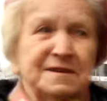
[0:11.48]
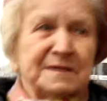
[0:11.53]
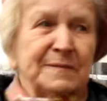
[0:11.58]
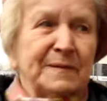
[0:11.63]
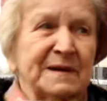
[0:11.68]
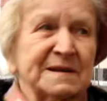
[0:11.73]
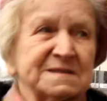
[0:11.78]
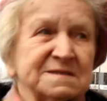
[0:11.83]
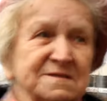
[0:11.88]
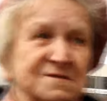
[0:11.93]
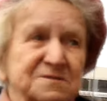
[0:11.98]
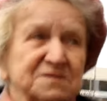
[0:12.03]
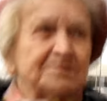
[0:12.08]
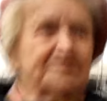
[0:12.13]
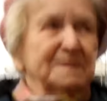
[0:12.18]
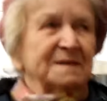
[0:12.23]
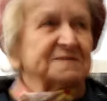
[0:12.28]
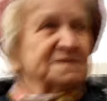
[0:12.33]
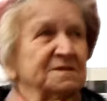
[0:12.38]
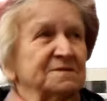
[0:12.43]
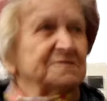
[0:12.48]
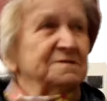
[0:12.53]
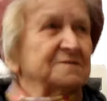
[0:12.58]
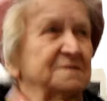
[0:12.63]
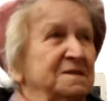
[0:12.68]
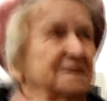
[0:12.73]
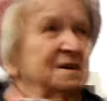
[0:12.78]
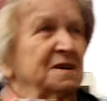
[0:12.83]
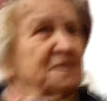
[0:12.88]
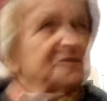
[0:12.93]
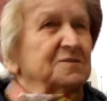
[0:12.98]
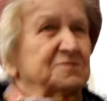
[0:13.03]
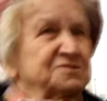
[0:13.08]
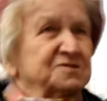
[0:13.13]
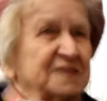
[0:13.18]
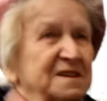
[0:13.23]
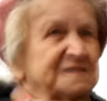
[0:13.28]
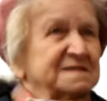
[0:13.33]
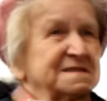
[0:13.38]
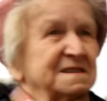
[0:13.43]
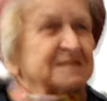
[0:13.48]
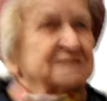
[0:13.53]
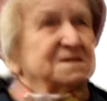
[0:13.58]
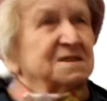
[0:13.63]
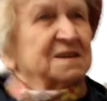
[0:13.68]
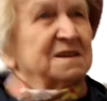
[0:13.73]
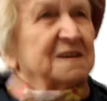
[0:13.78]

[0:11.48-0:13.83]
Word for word: nie bardzo, trzeba się oszczędzać. Jak to